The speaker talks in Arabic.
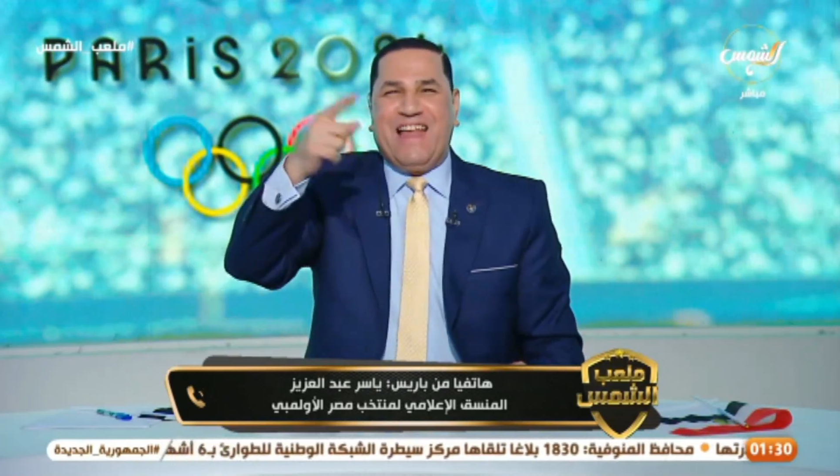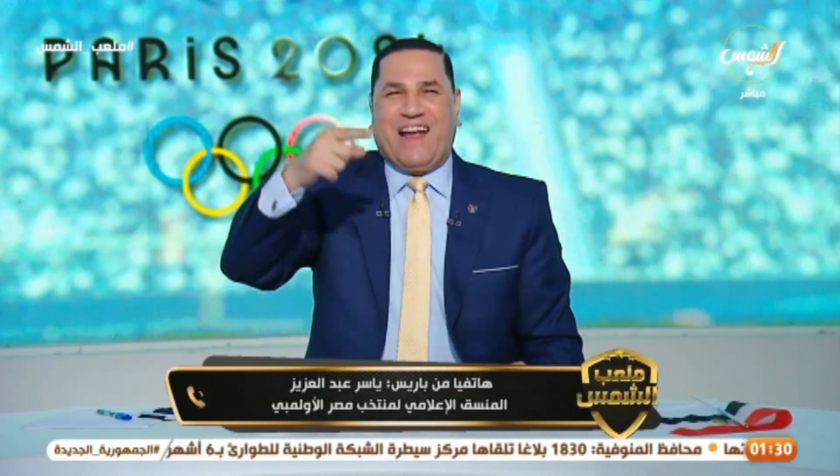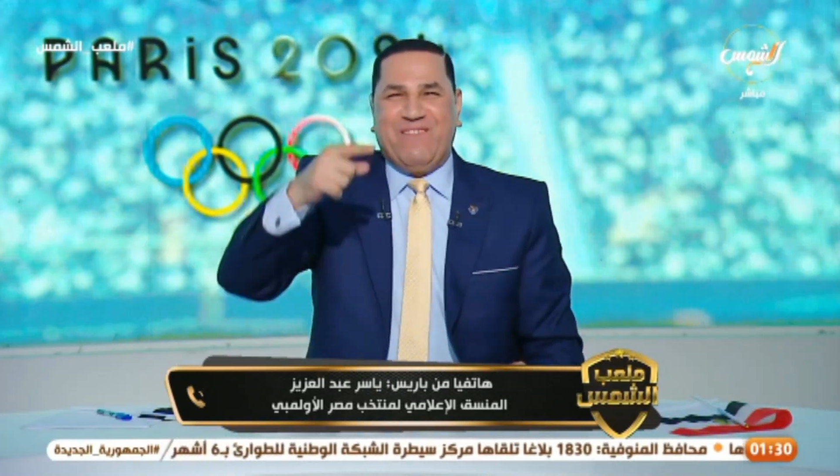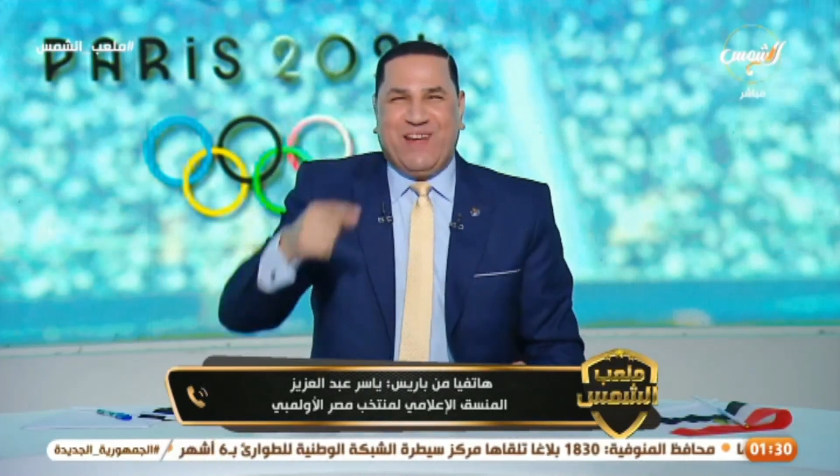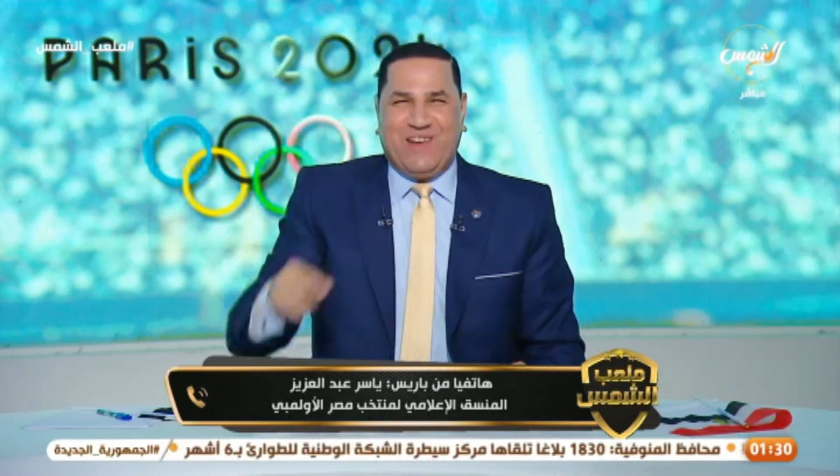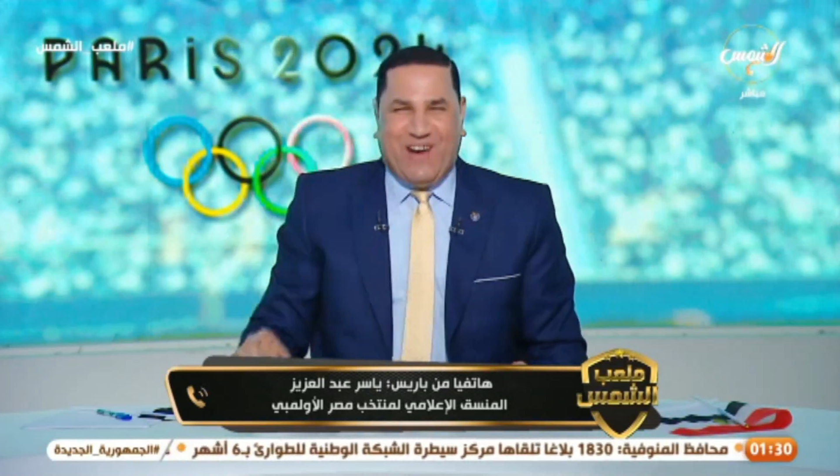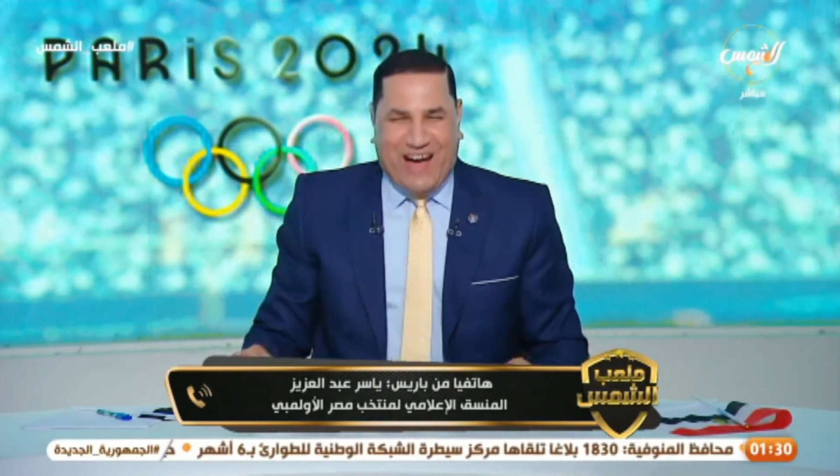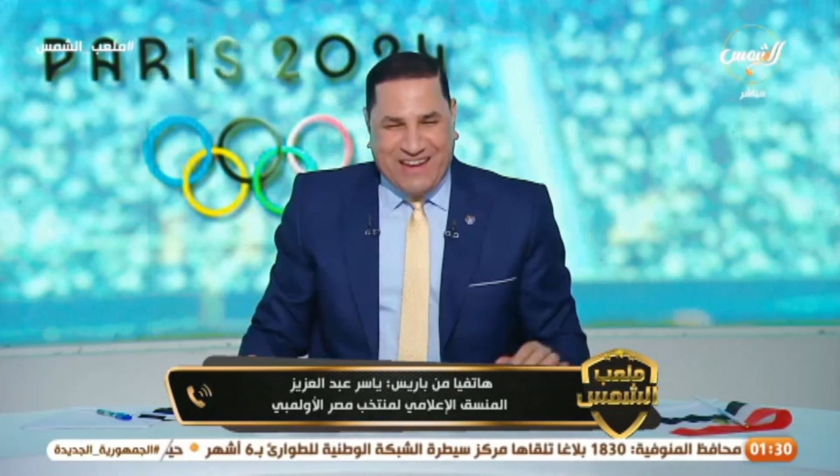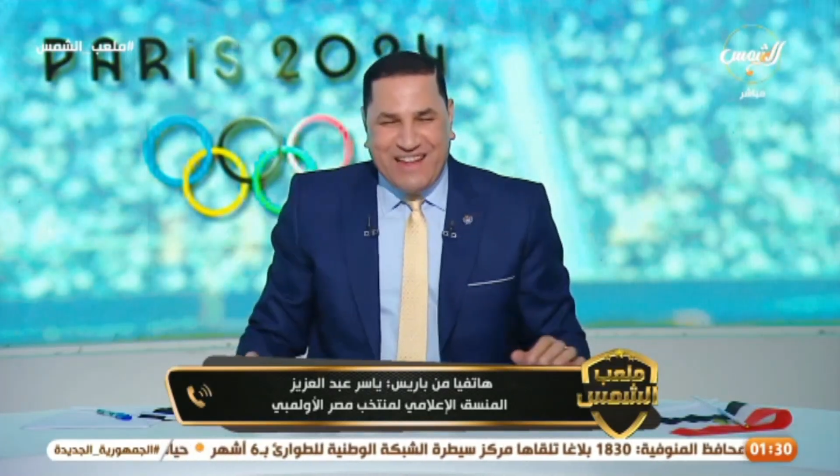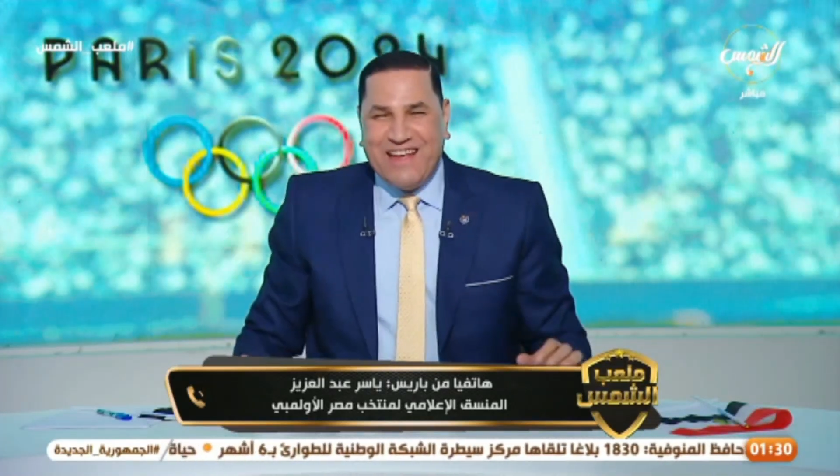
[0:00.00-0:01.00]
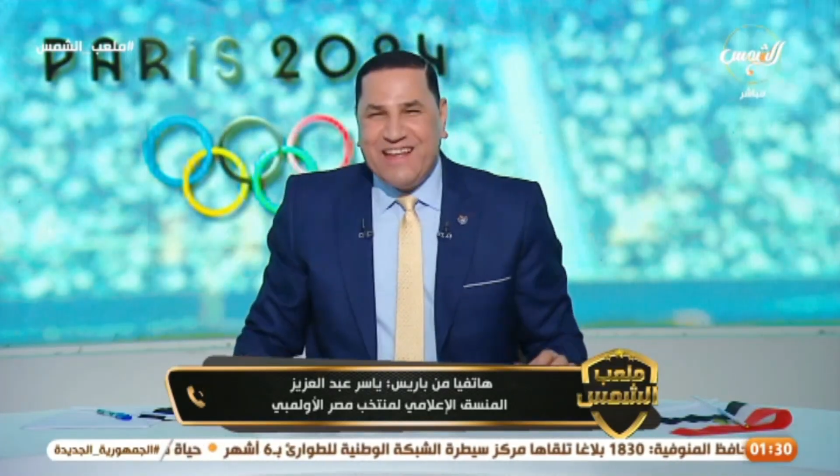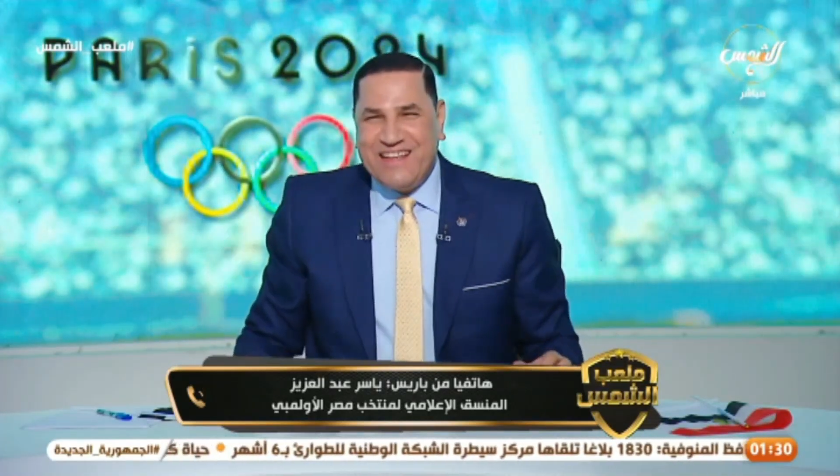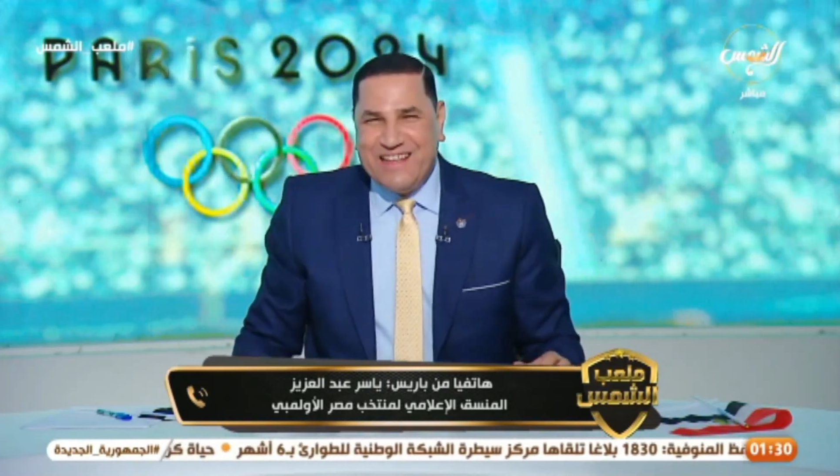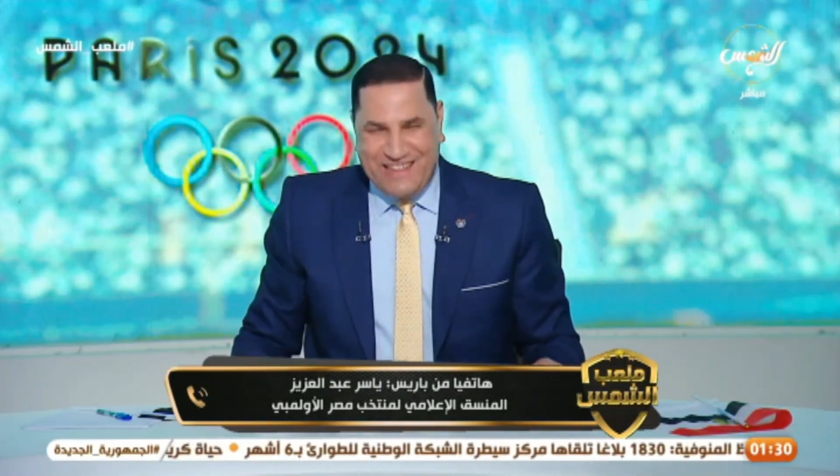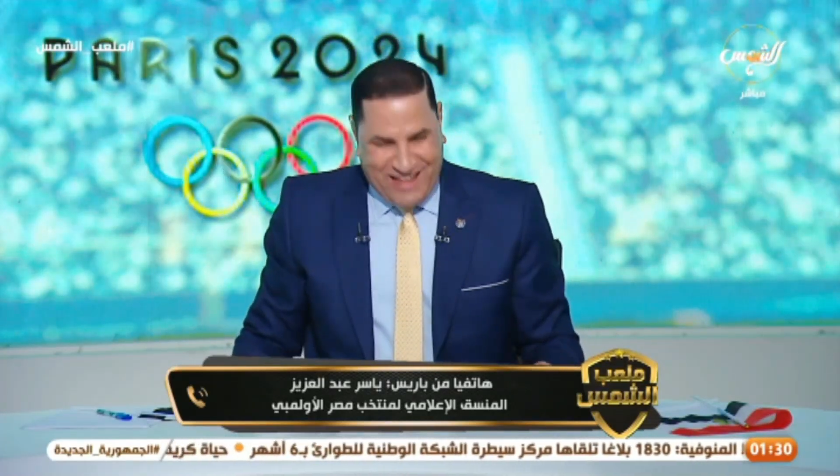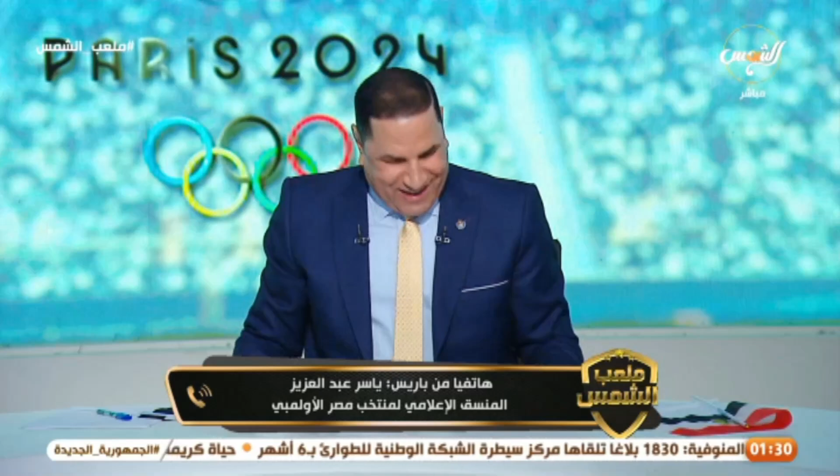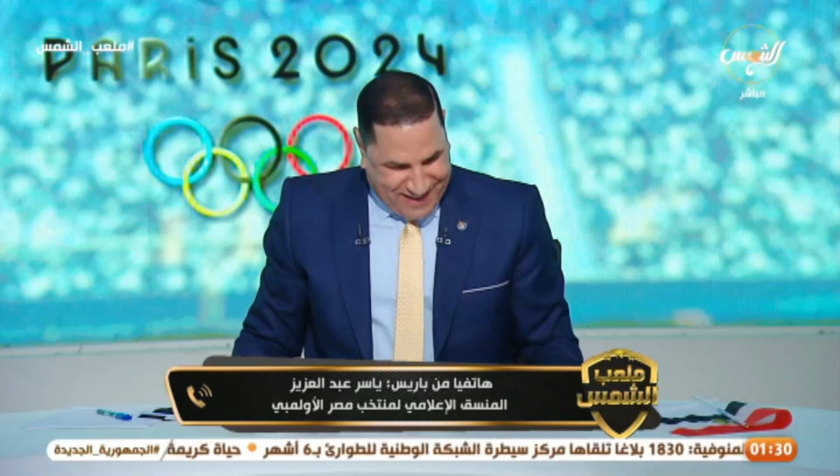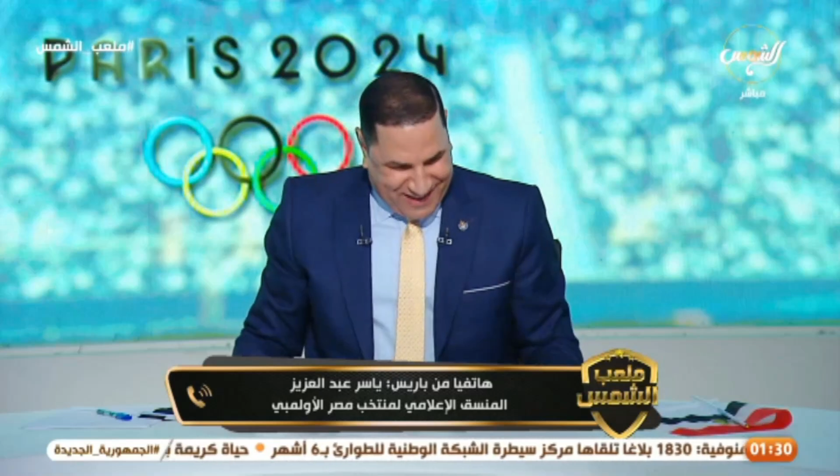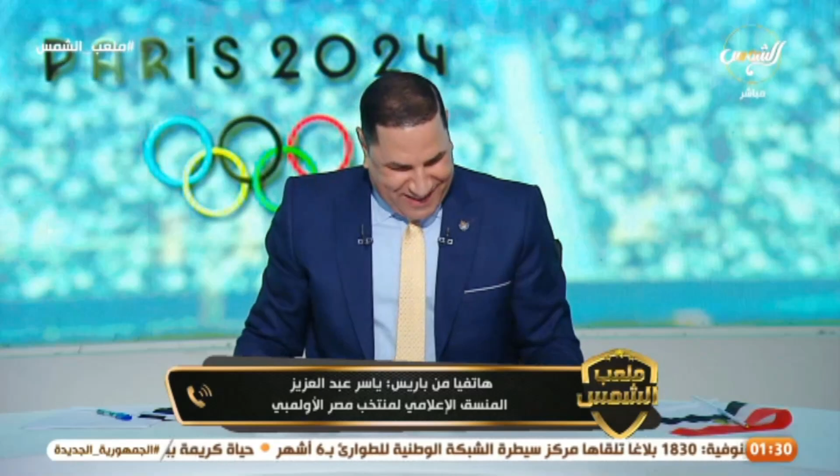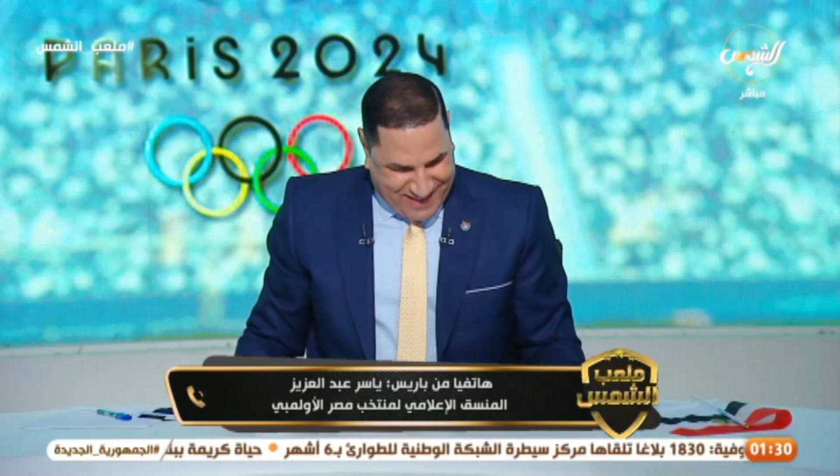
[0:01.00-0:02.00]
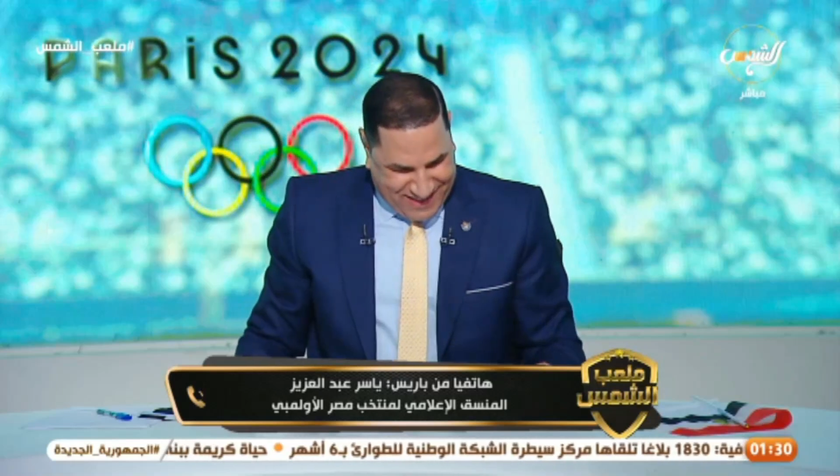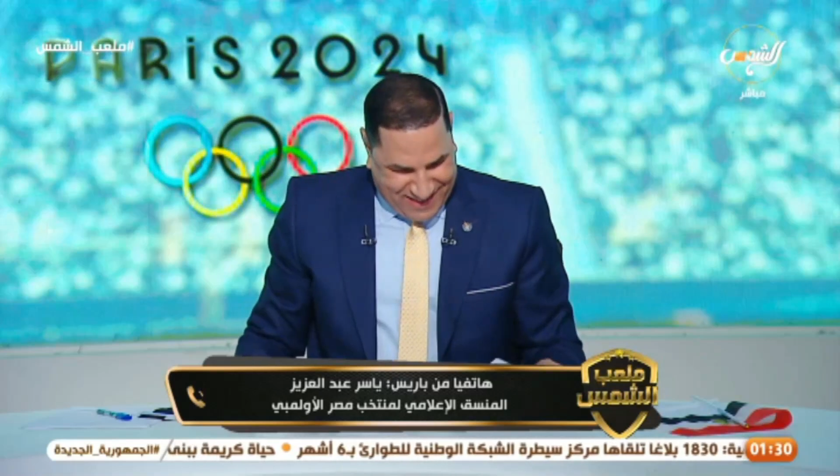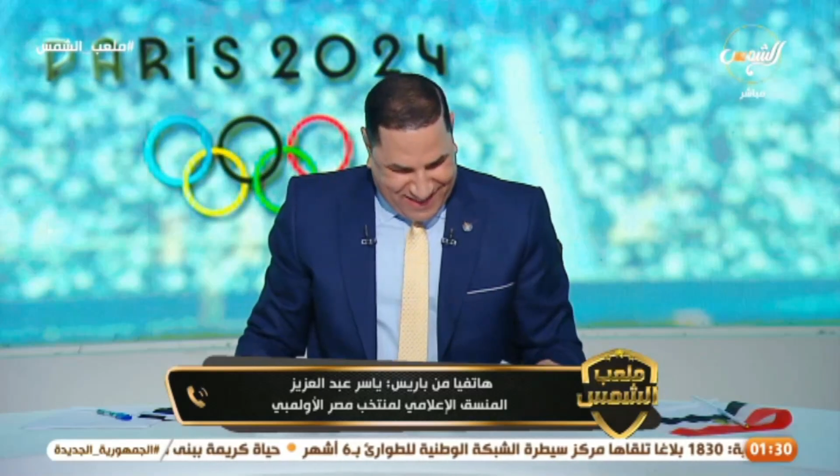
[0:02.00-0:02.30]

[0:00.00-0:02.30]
لك الفيديوهات استاذ عبد الناصر زيدان